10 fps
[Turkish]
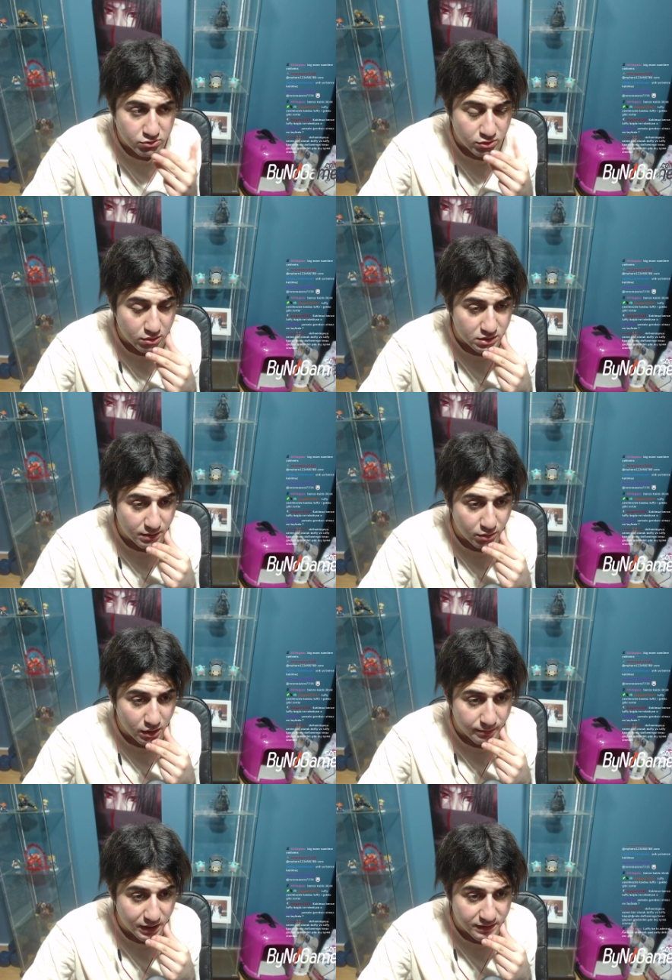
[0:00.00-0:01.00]
çok da böyle
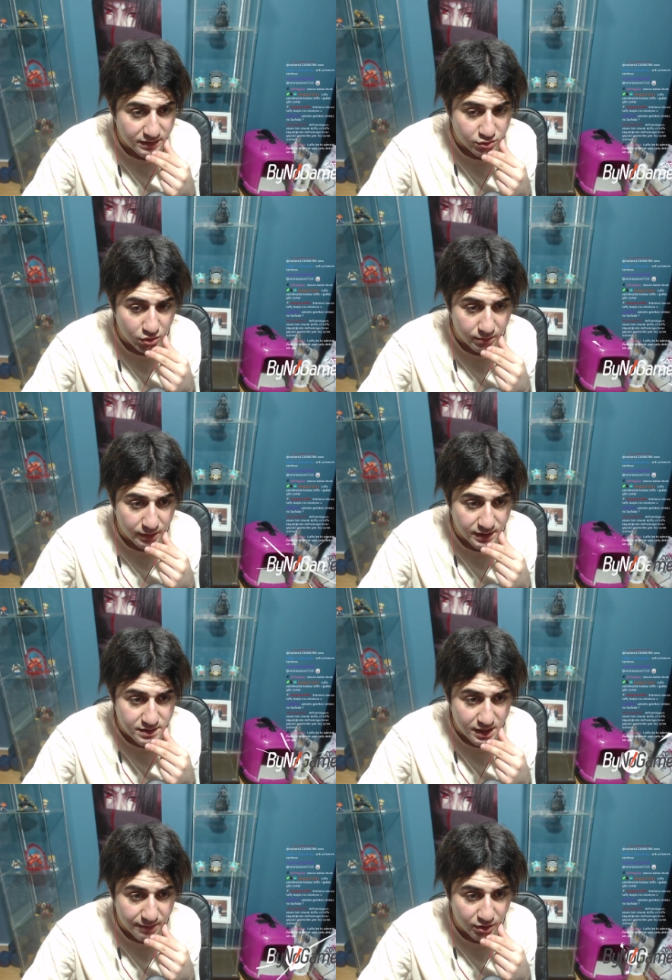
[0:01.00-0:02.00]
mantıksız
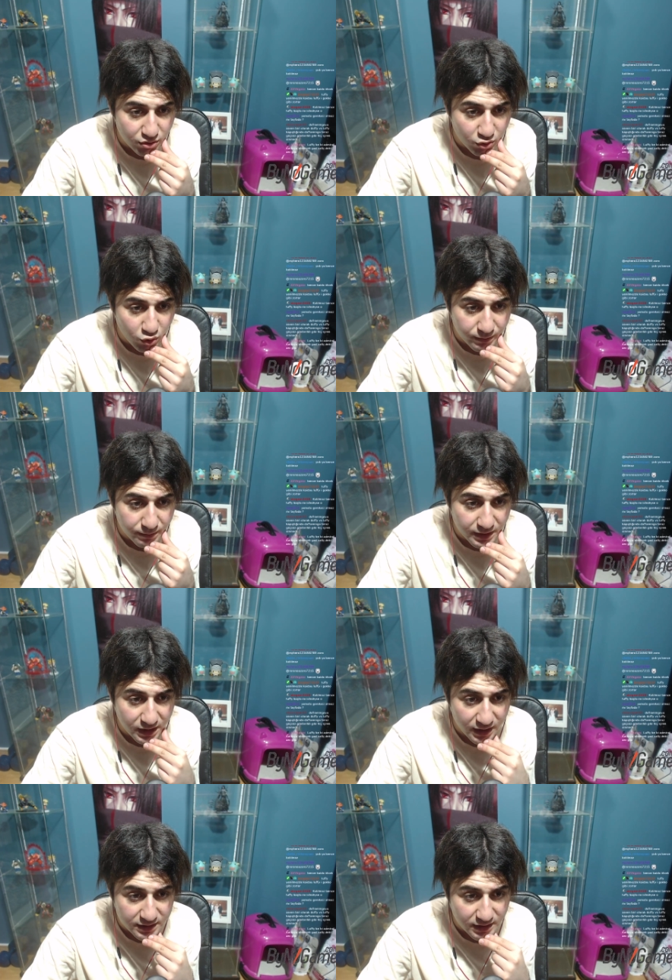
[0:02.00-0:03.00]
olmazdı. Yamato da komik bir
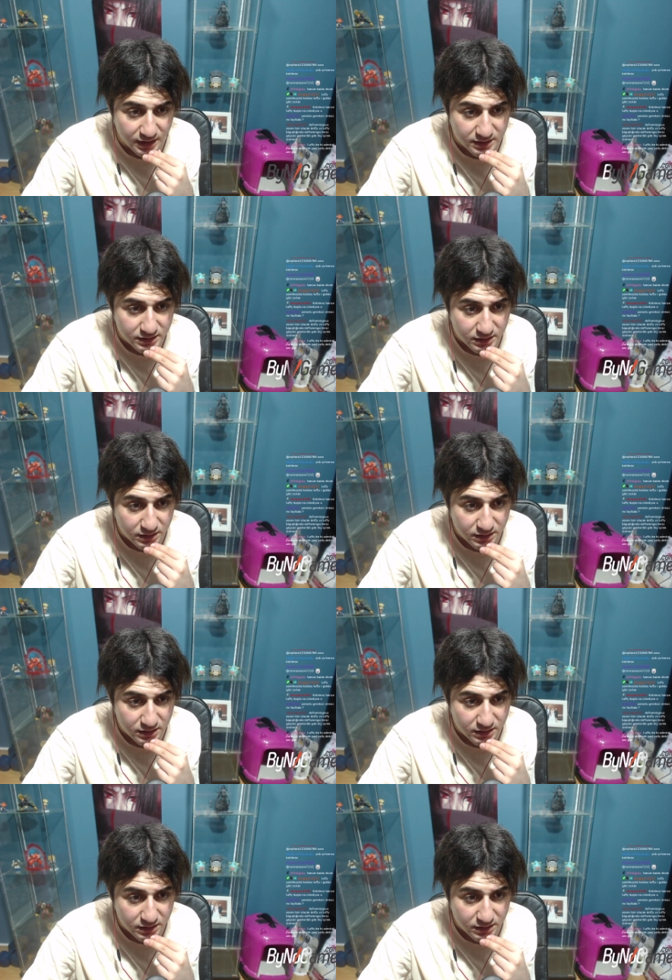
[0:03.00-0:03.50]
karakter.